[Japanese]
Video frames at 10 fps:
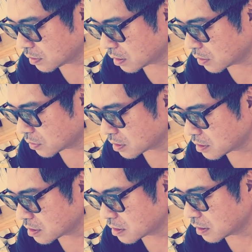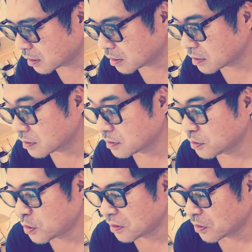意見を気にして名指しす
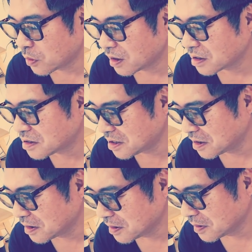る方がおかしい。